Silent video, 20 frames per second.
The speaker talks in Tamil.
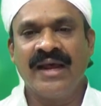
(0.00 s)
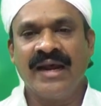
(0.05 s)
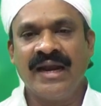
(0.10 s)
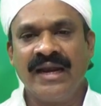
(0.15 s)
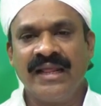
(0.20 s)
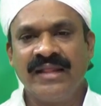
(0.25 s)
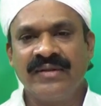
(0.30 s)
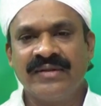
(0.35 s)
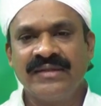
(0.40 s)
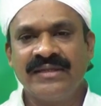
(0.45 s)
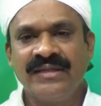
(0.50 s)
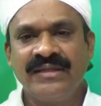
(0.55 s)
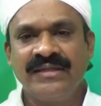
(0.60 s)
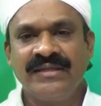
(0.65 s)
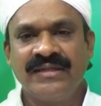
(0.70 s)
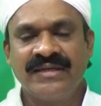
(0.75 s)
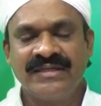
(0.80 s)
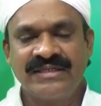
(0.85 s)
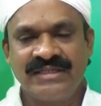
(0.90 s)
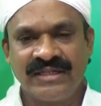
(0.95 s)
அல்லது வந்து
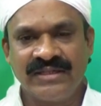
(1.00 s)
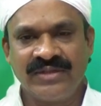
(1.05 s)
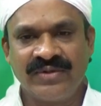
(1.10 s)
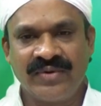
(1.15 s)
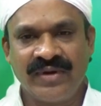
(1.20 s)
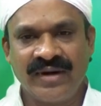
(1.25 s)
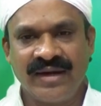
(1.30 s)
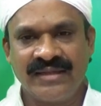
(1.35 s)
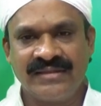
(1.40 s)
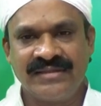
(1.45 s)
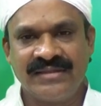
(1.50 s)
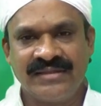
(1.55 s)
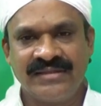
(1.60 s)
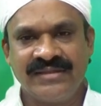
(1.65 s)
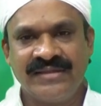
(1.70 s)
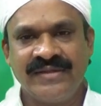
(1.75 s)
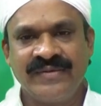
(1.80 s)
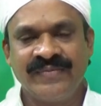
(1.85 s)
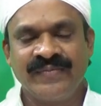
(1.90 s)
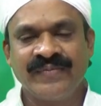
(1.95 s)
இந்த செந்தூரங்களை
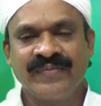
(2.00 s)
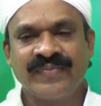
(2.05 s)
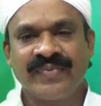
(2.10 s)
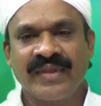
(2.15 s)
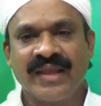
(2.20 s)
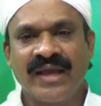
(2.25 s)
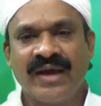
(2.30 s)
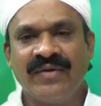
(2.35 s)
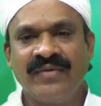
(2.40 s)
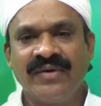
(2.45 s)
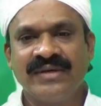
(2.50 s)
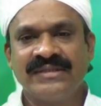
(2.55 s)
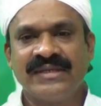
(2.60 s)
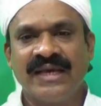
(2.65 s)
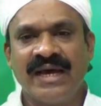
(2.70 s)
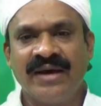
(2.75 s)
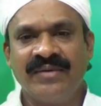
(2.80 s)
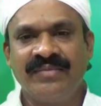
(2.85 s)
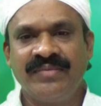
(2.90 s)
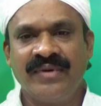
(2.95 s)
செஞ்சு அவங்க
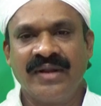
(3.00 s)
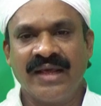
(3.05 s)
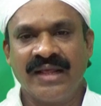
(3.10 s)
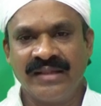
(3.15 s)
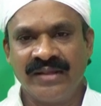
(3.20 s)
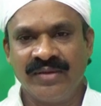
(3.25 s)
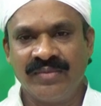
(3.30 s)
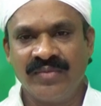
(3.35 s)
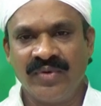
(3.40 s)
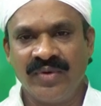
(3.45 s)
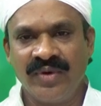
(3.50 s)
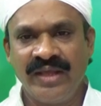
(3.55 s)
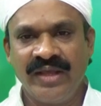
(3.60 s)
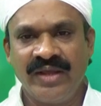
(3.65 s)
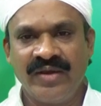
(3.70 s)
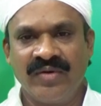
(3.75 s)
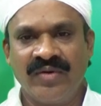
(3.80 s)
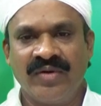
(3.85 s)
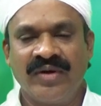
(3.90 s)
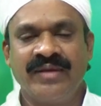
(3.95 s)
சாப்பிட்டு அந்த
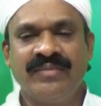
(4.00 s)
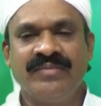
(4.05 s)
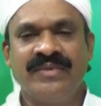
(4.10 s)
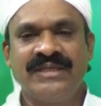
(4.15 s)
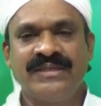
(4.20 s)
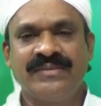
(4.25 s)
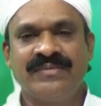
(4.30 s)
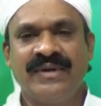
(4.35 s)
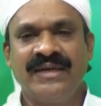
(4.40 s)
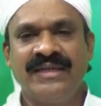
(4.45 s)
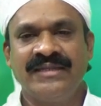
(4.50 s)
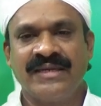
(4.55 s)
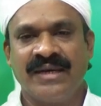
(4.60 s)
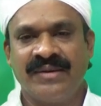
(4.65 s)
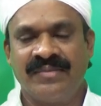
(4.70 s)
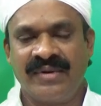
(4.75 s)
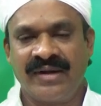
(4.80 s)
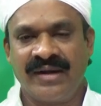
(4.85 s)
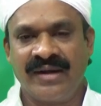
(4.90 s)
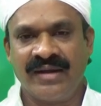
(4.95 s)
மூலிகைகளோட மிக்ஸ் பண்ணி
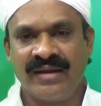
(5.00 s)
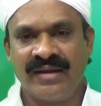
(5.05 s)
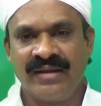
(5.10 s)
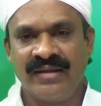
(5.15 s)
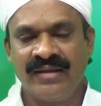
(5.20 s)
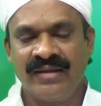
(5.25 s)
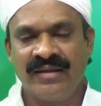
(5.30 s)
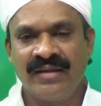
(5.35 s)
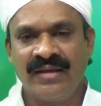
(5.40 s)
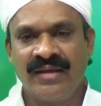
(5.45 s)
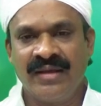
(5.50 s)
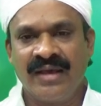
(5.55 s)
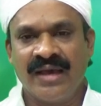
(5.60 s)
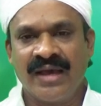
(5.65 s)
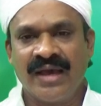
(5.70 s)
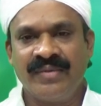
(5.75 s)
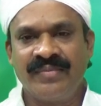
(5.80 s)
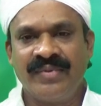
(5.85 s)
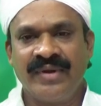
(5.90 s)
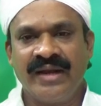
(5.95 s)
சாப்பிட்ருக்காங்க
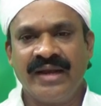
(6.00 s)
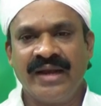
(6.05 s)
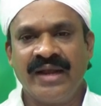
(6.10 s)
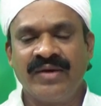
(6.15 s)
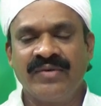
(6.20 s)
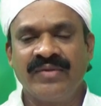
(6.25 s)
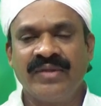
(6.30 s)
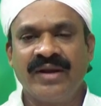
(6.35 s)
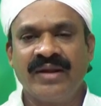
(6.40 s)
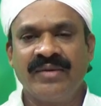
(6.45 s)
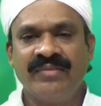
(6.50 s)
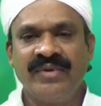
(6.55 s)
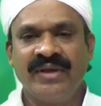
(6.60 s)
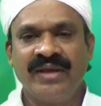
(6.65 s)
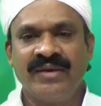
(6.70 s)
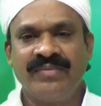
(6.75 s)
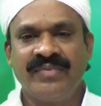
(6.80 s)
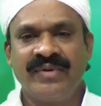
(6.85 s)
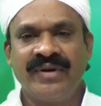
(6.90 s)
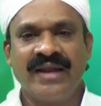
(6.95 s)
அப்போ என்ன ஆகுதுன்னா
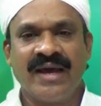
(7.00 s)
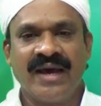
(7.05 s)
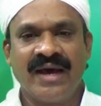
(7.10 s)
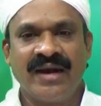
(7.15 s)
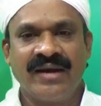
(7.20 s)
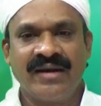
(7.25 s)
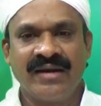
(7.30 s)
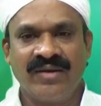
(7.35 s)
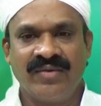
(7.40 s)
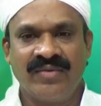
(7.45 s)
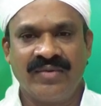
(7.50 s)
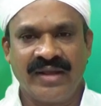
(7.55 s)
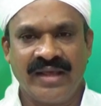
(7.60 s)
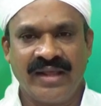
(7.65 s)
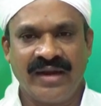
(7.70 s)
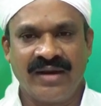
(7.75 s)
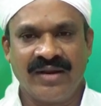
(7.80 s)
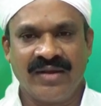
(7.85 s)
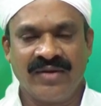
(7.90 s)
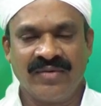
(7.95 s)
மிகப்பெரிய ஆற்றல்
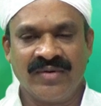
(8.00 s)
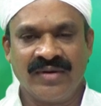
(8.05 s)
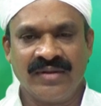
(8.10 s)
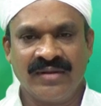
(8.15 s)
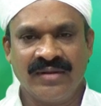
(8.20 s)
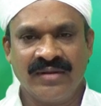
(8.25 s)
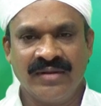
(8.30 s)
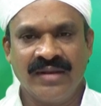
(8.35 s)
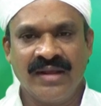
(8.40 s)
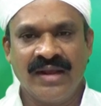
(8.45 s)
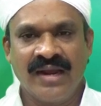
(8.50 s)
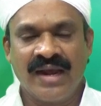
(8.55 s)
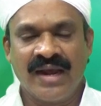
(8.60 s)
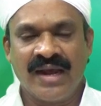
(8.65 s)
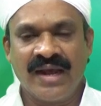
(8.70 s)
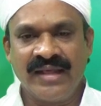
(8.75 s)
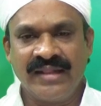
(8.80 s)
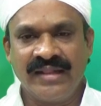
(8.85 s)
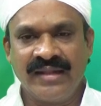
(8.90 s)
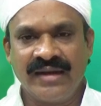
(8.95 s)
உண்டாயிருக்கு அவங்களுக்கு
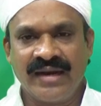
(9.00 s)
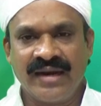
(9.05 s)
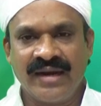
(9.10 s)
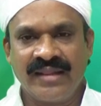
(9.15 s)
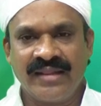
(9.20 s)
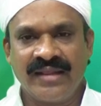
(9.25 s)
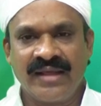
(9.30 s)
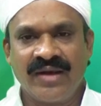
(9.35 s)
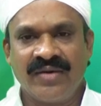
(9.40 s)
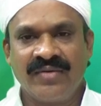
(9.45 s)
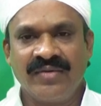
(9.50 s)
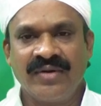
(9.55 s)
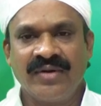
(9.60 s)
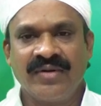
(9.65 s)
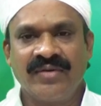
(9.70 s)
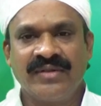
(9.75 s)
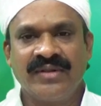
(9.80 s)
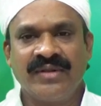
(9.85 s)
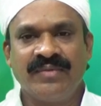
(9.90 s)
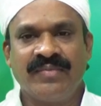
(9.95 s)
அதனால தான் அவங்கள
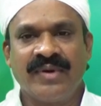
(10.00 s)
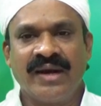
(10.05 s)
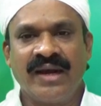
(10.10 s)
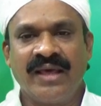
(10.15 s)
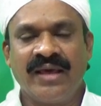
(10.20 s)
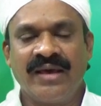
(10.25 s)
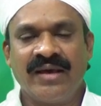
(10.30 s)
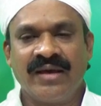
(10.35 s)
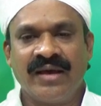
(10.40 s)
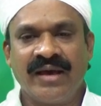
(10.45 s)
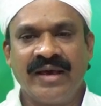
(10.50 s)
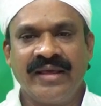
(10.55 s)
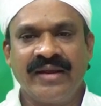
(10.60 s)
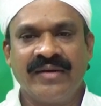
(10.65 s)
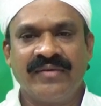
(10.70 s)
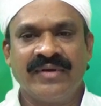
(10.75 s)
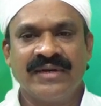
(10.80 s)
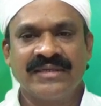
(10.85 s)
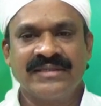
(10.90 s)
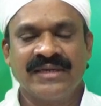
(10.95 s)
வந்து பல
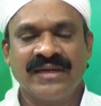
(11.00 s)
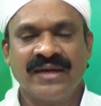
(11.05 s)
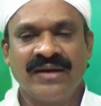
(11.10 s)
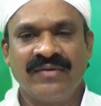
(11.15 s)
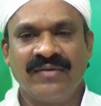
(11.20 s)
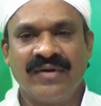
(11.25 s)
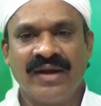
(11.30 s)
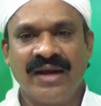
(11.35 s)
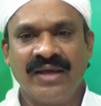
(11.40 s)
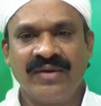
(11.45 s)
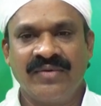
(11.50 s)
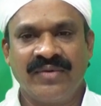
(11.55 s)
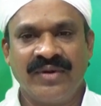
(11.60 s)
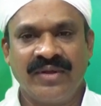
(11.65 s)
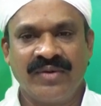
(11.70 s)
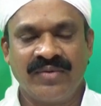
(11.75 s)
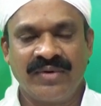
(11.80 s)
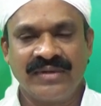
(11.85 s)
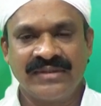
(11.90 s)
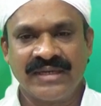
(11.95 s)
ஆயிரம் வருஷங்கள்
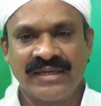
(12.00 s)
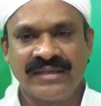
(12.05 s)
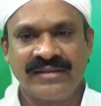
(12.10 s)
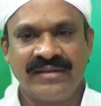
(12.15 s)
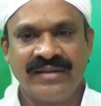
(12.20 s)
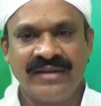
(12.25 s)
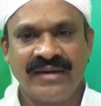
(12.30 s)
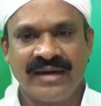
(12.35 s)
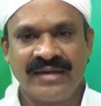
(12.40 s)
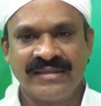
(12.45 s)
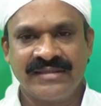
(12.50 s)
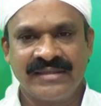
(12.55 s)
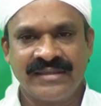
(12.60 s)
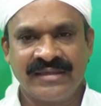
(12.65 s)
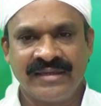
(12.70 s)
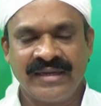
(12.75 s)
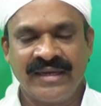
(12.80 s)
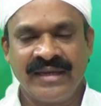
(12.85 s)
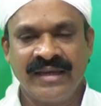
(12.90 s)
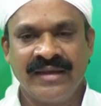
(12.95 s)
வாழக்கூடிய ஒரு சக்தியும்
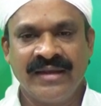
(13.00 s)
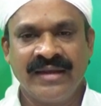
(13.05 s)
கிடச்சிருக்கு